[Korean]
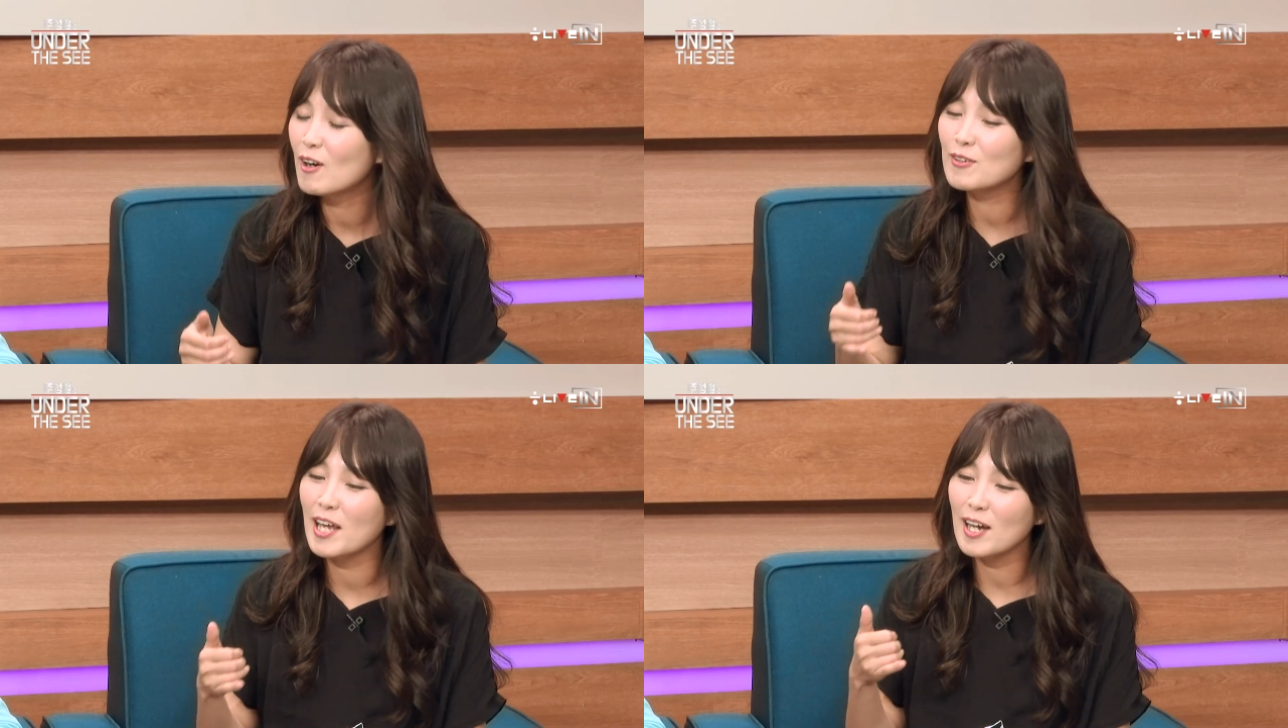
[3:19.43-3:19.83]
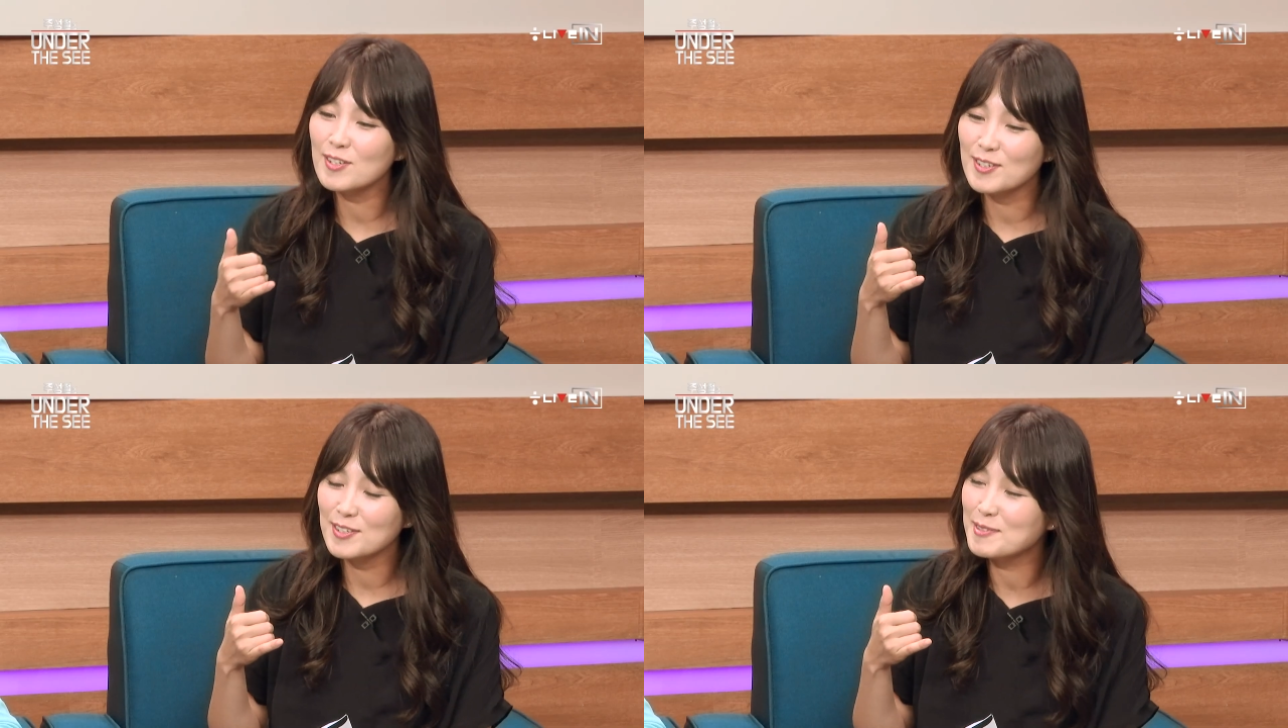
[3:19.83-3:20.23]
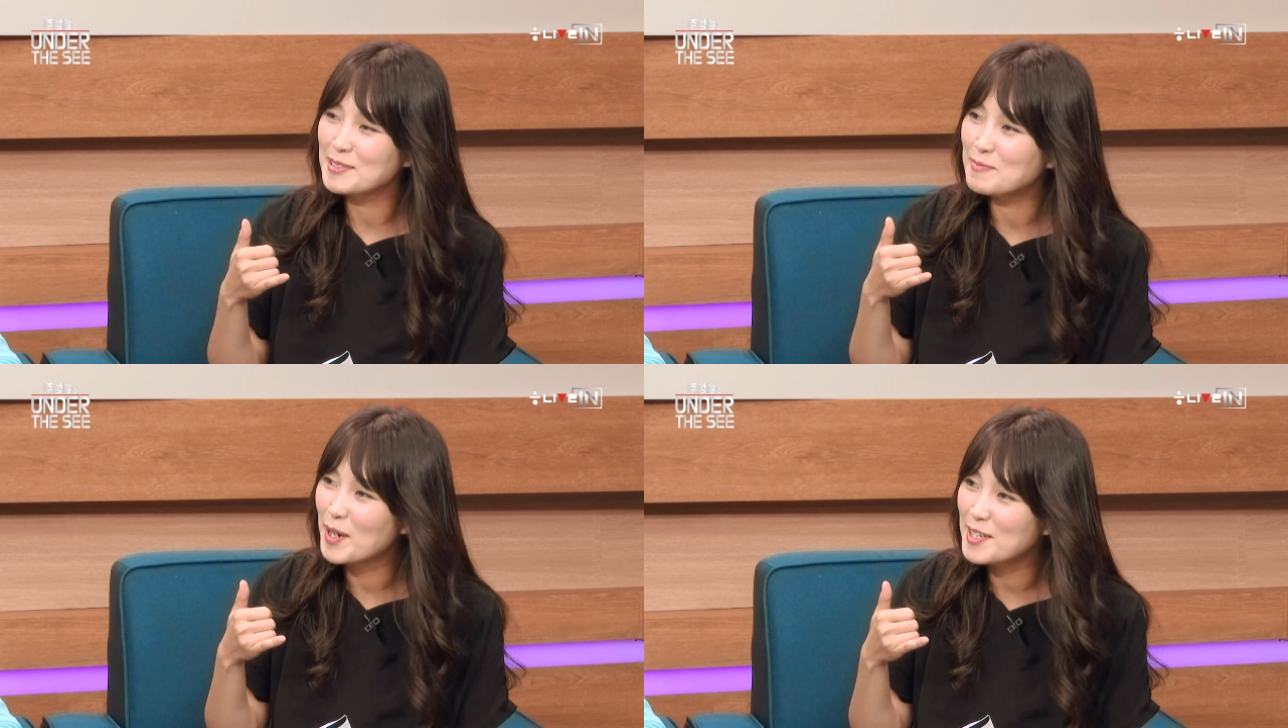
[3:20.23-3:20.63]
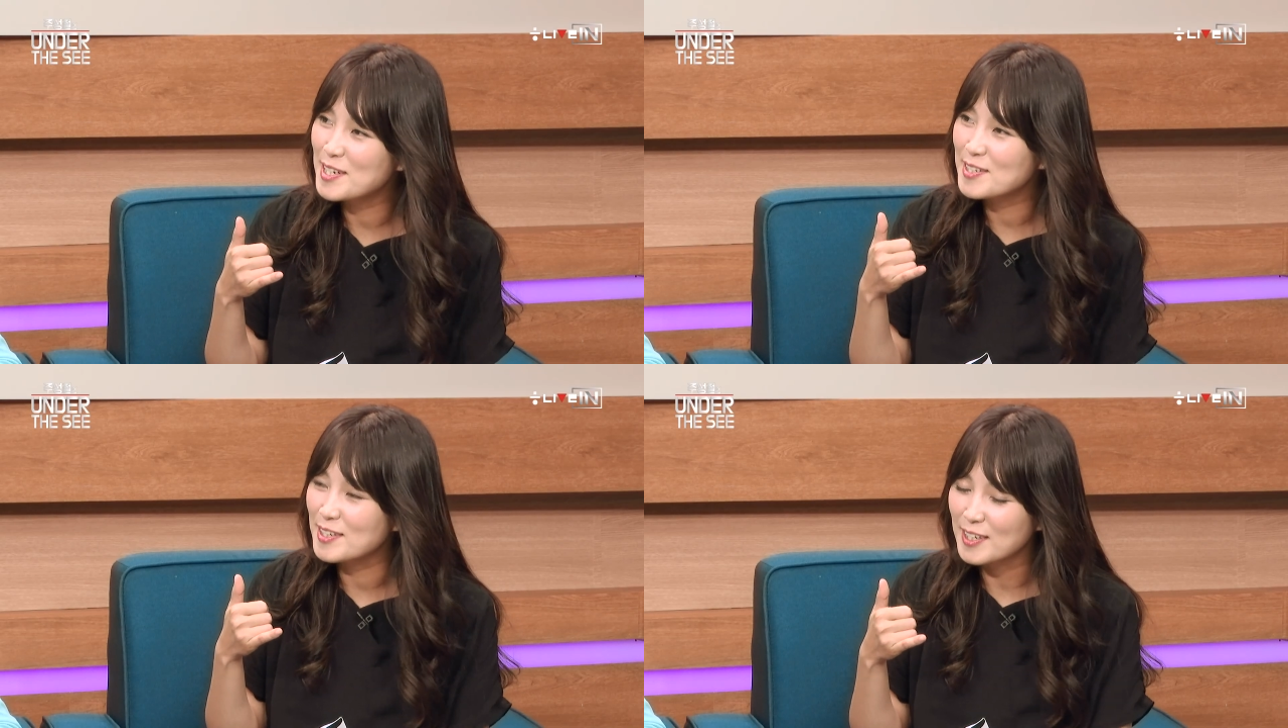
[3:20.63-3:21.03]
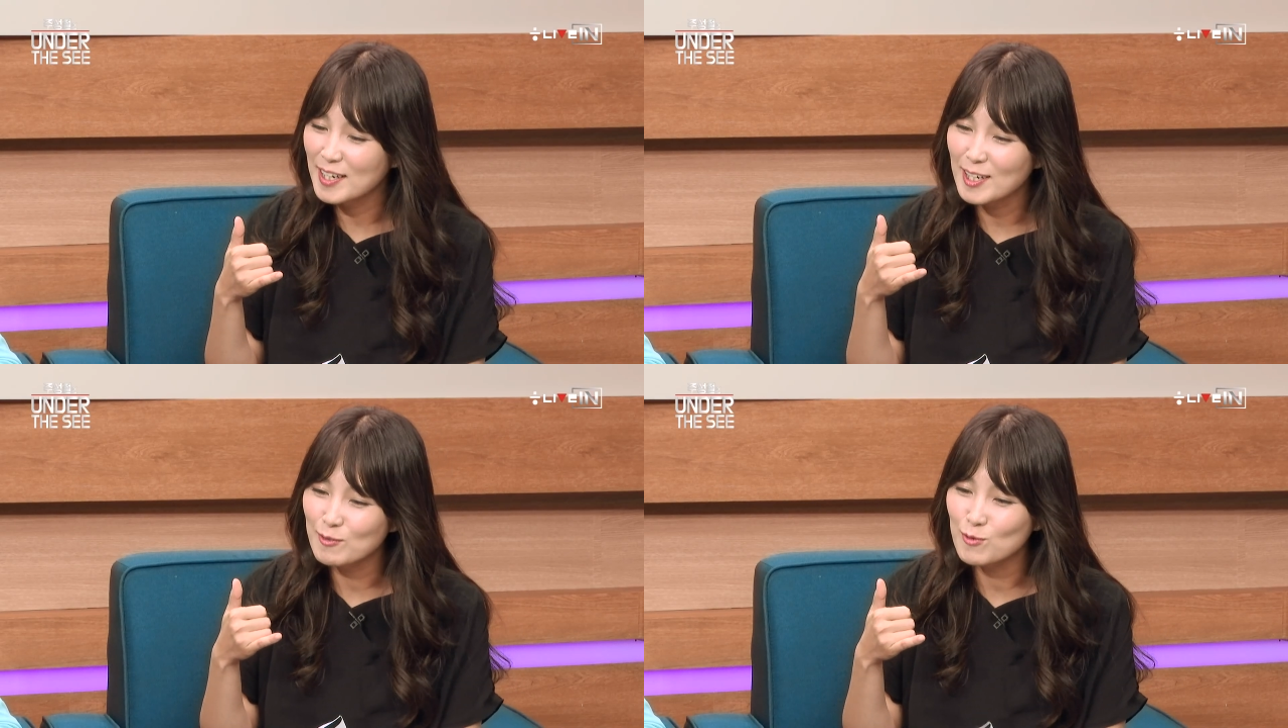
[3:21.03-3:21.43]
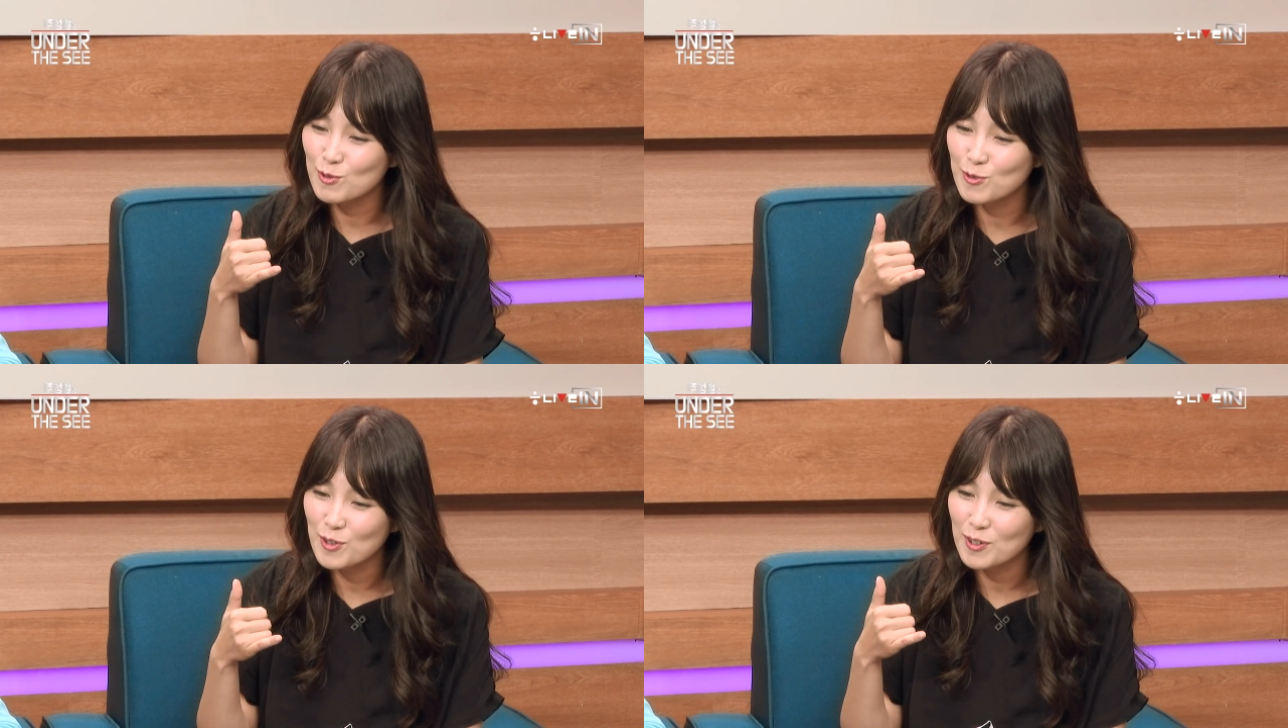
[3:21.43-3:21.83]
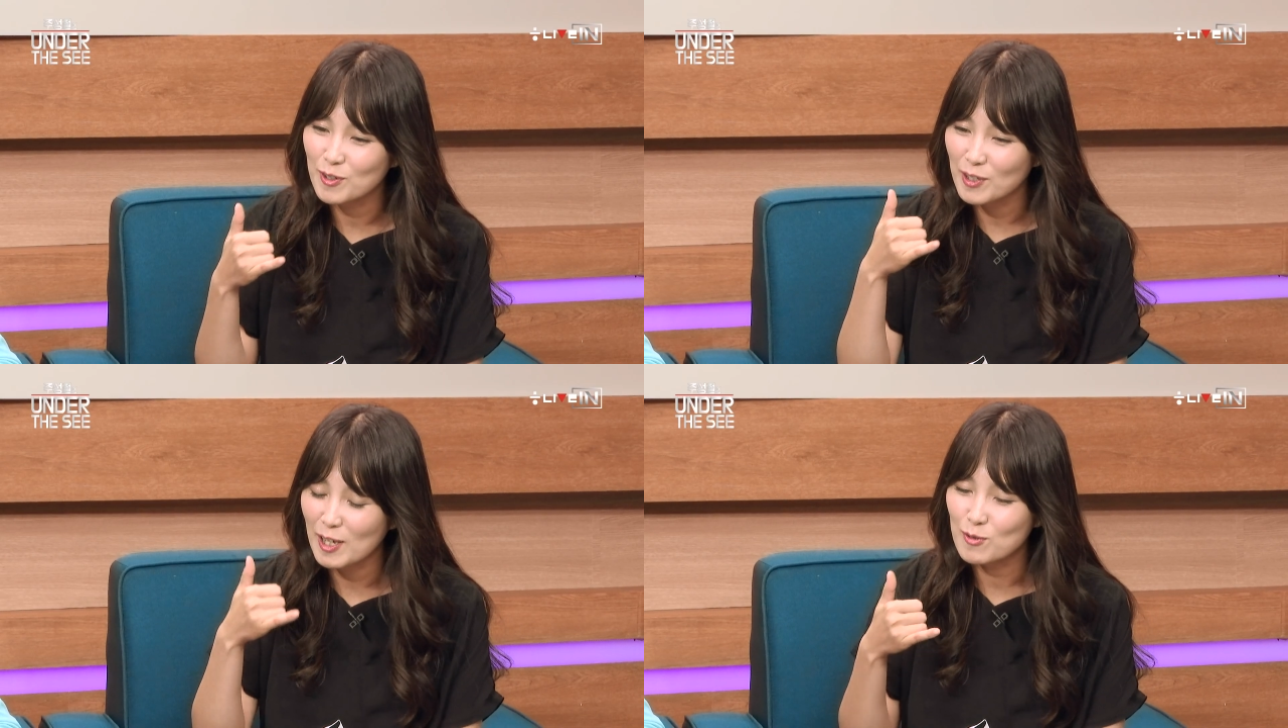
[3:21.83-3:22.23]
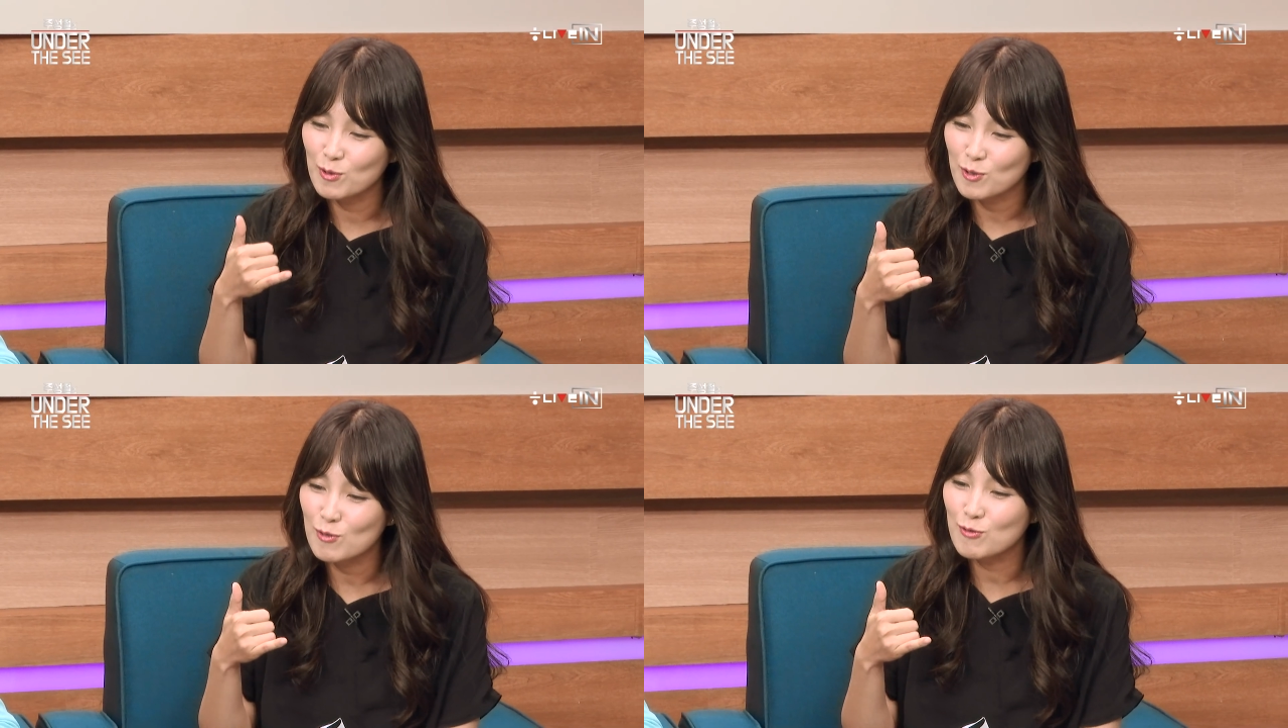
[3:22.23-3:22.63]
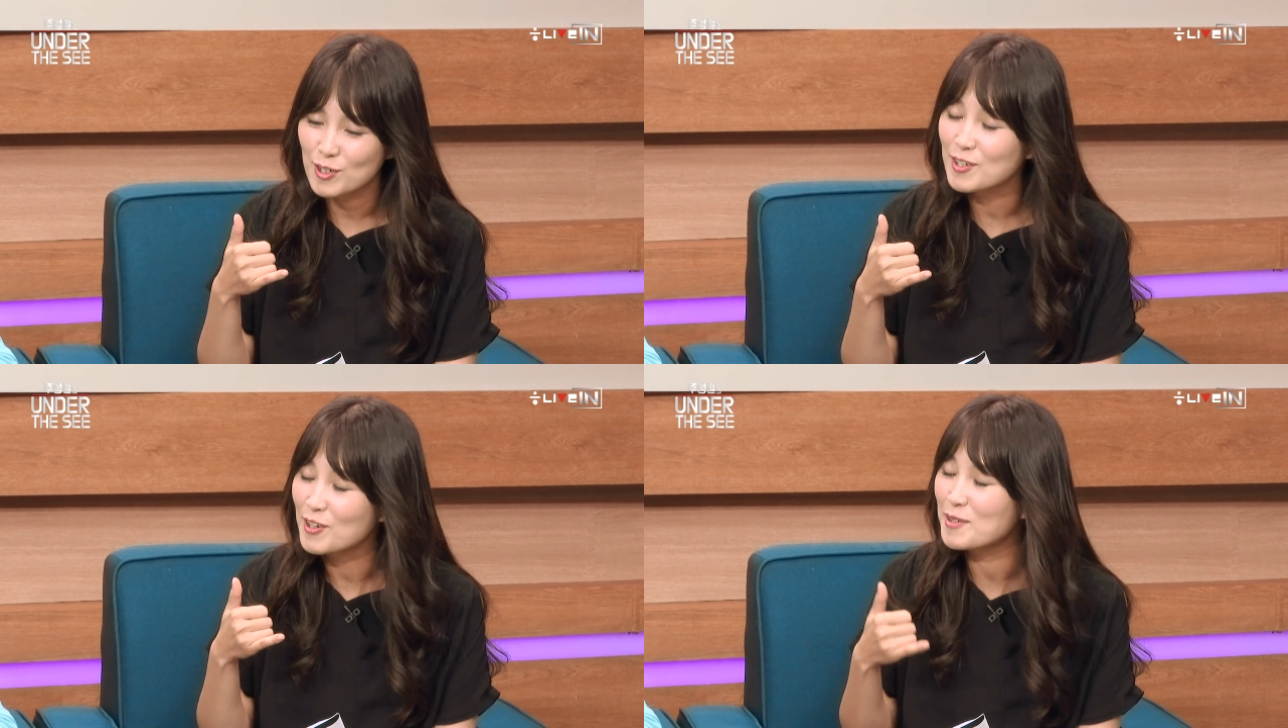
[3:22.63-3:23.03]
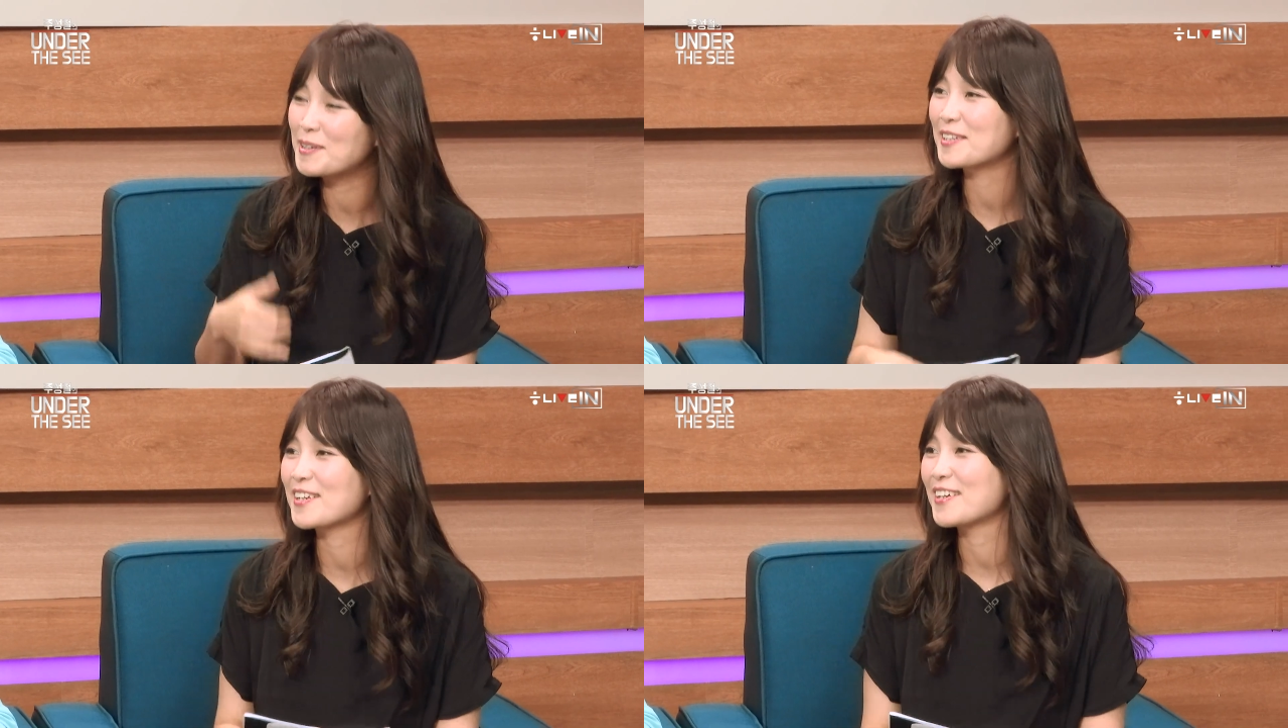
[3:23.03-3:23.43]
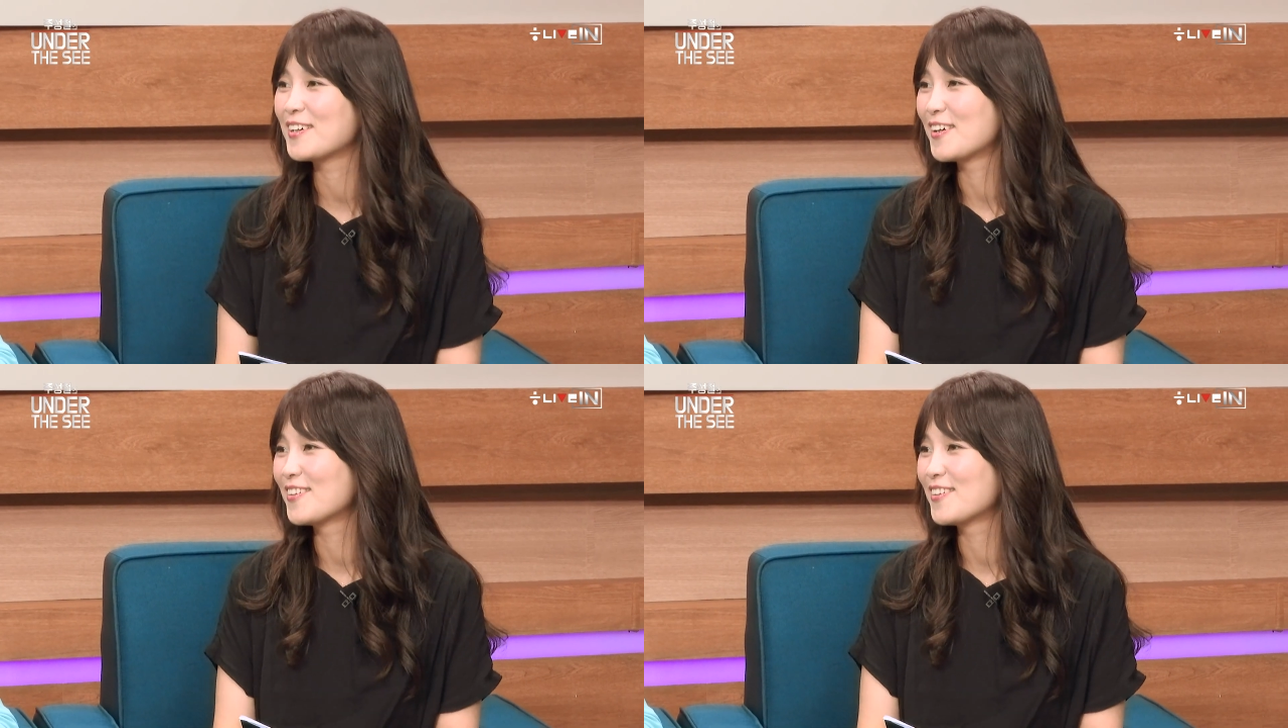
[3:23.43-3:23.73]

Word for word: 어, 내가 지금 급한 일이 있으니까 음주운전 이거 단속 철수시켜 네. 막 이렇게. 그렇죠.